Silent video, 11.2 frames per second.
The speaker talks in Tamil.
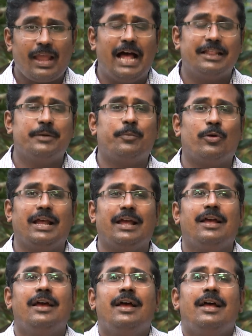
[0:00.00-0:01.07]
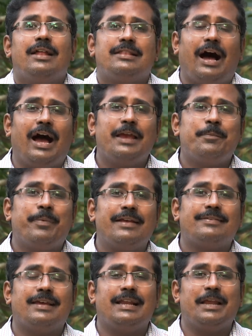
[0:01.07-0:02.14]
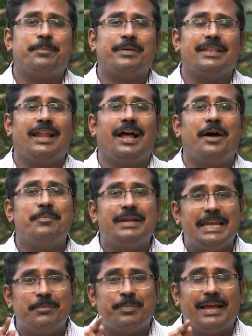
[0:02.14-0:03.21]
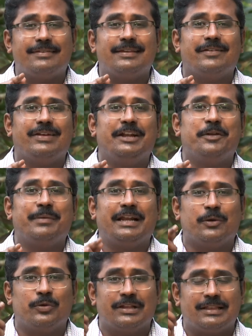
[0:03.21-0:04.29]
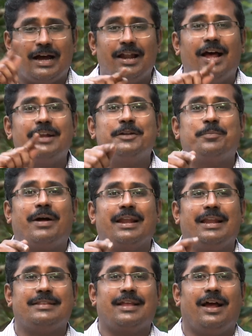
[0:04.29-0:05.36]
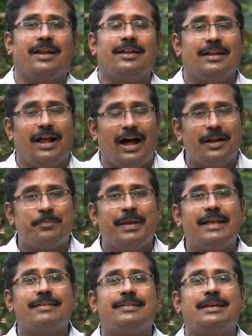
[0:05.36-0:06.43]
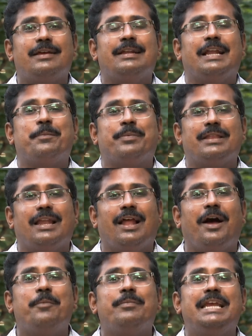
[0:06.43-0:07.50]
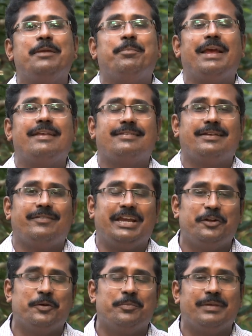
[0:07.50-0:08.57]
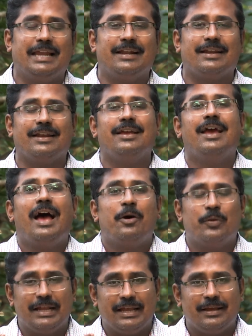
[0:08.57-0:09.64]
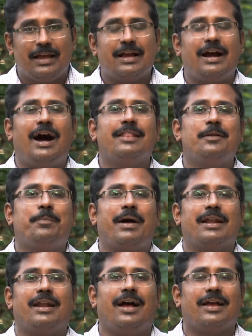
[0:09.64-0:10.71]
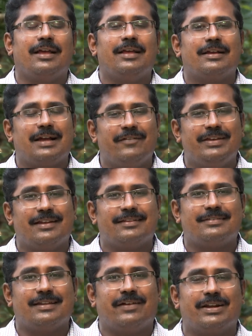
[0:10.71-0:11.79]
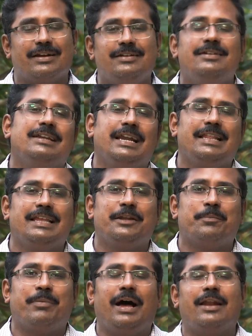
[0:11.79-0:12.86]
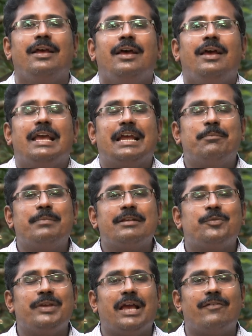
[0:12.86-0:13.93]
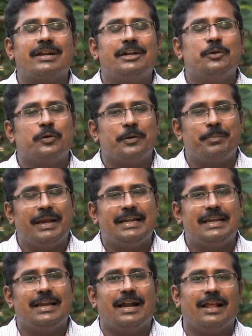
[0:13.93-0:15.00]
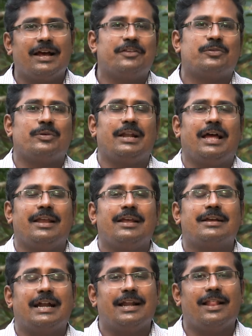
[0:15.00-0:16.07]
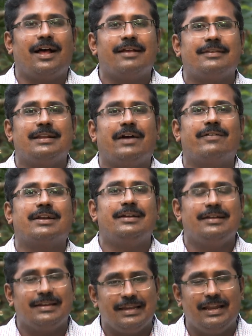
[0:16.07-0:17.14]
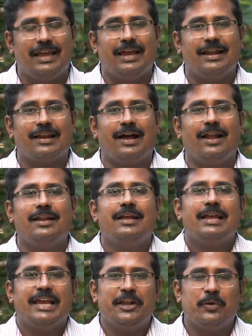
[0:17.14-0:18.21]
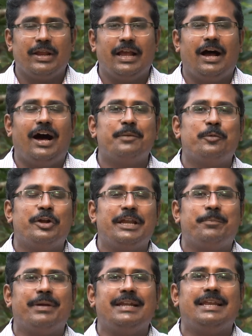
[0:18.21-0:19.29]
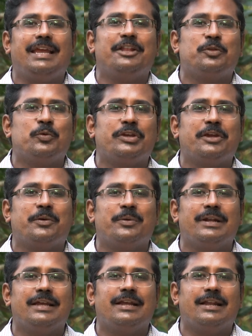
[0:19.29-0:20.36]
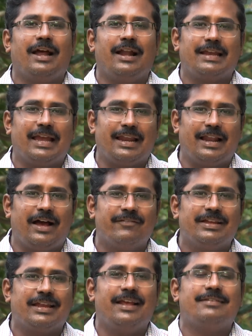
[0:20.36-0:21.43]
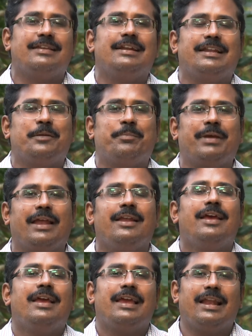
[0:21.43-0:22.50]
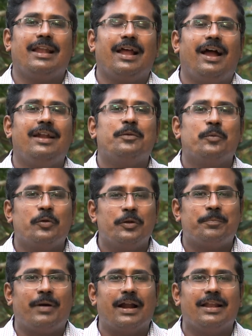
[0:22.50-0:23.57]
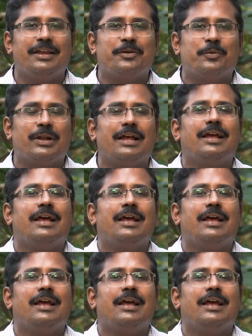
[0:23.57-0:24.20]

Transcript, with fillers: அதுபோல தாய் பேச நினைப்பதெல்லாம் நீ பேச வேண்டும் என்ற ஒரு தாளாட்டு பாடலைத்தான் நான் பேச நினைப்பதெல்லாம் நீ பேச வேண்டும் என்று ஒரு காதல் பாடலாக கவியரசர் அவர்கள் எழுதியிருப்பார் எம்எஸ்வி அவர்கள் ஒரு பேட்டியில் அழகாக சொன்னார் கண்ணதாசன் அவர்கள் இல்லை என்றால் என்னுடைய ஹார்மோனிய பெட்டியை தூக்கி கொண்டு நான் கேரளாவிற்கே சென்றிருப்பேன் என்னால் ஒரு பாடலை கூட